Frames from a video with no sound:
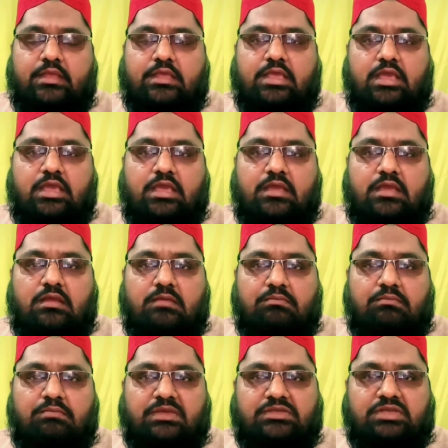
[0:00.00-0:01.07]
कि
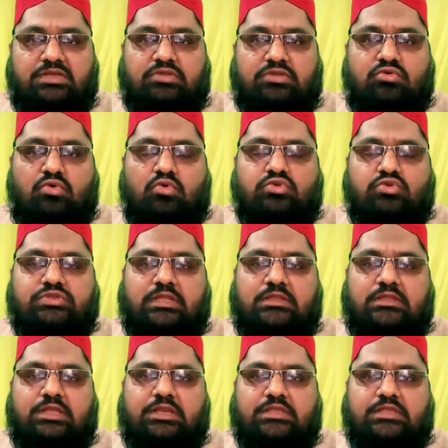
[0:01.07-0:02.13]
मैत को
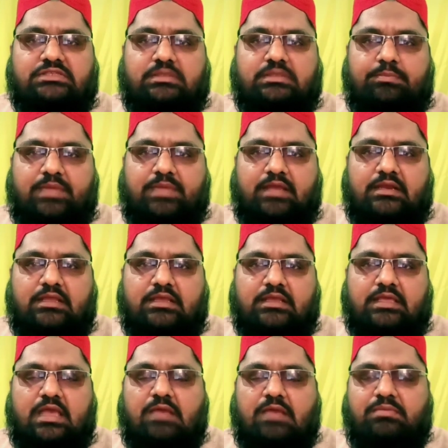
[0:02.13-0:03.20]
गसल देने से पहले
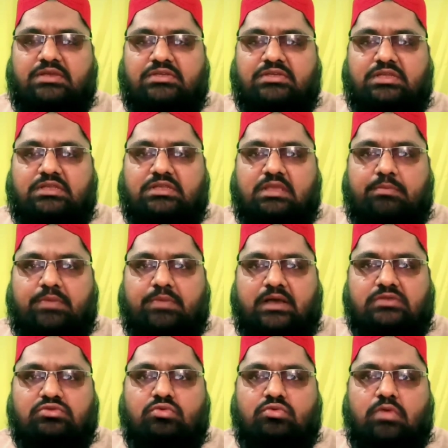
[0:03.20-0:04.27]
क्या मैत के
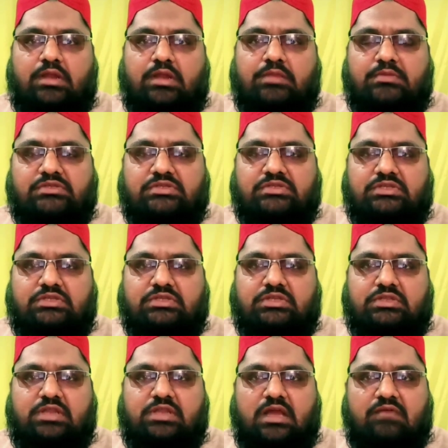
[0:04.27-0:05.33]
पास कुरान मजीद
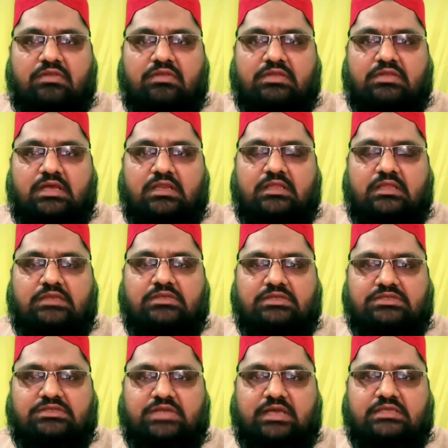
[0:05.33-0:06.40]
की तिलावत करना ये
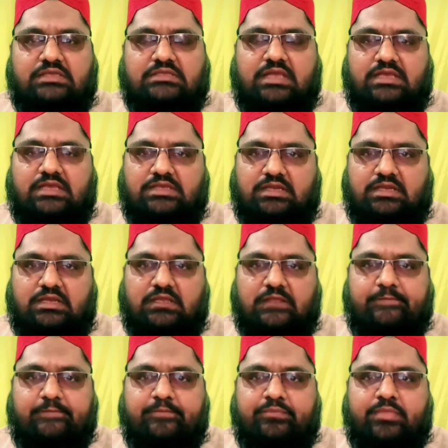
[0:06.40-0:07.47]
जायज़ है या
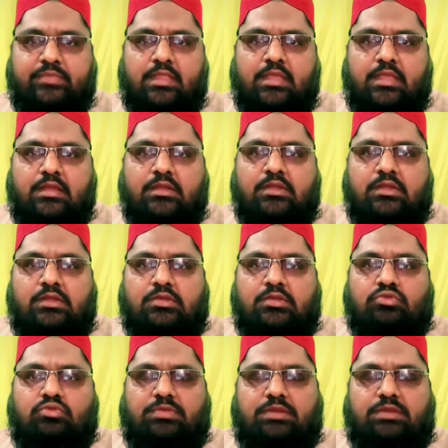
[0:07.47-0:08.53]
नहीं
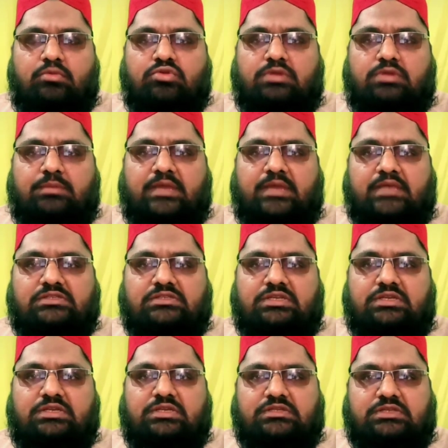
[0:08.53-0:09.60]
तो मेरे मोहतरम
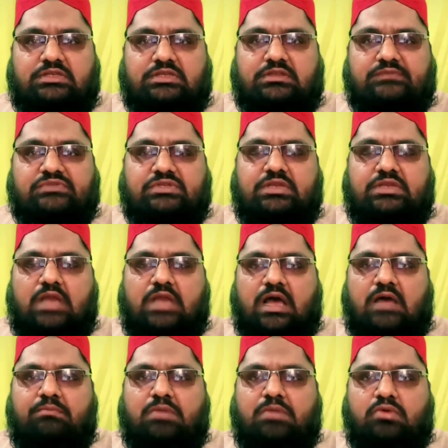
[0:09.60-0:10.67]
नाजरीन इसकी तफसील
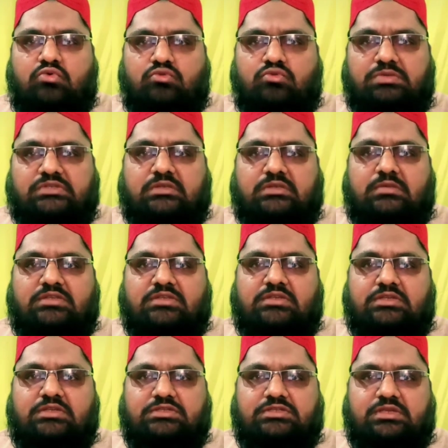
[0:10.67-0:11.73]
आप बखूबी समझ
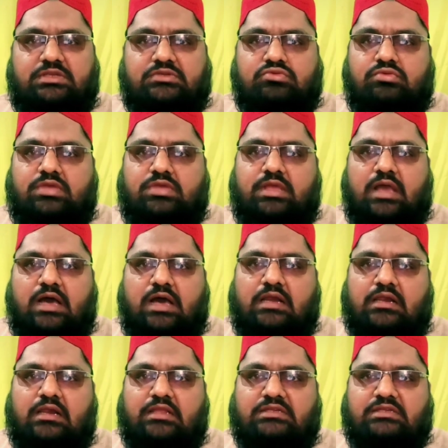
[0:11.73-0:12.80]
लीजिए चूंकि
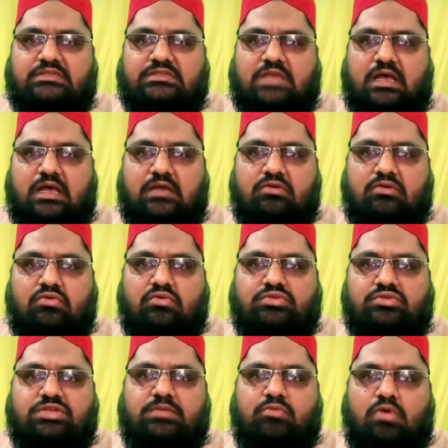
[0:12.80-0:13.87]
हर इंसान को
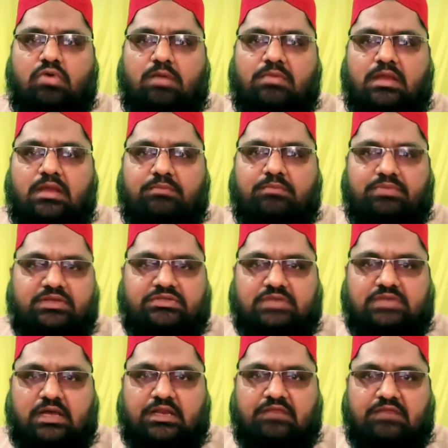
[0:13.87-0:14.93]
ये मामला
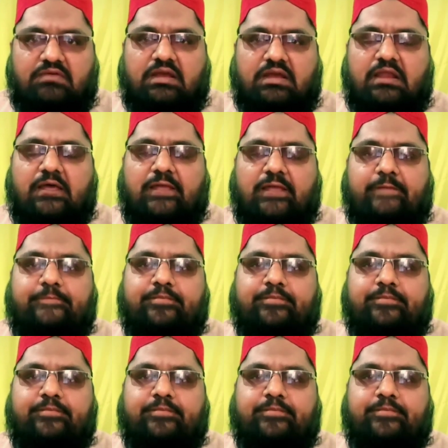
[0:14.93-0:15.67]
पेश आने वाला है